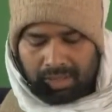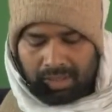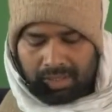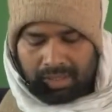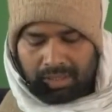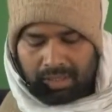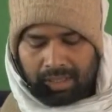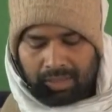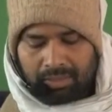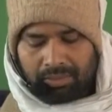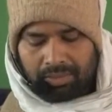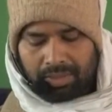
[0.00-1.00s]
दृश्य
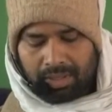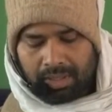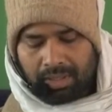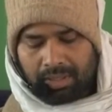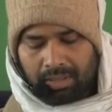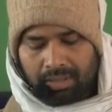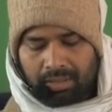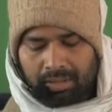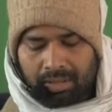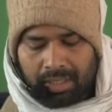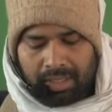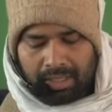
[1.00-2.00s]
धातु से
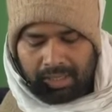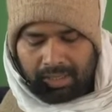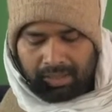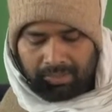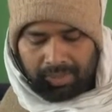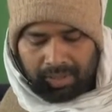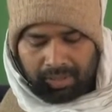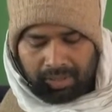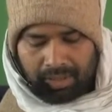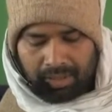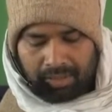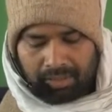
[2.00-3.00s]
अनियर
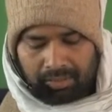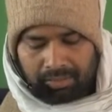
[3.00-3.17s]
प्रत्यय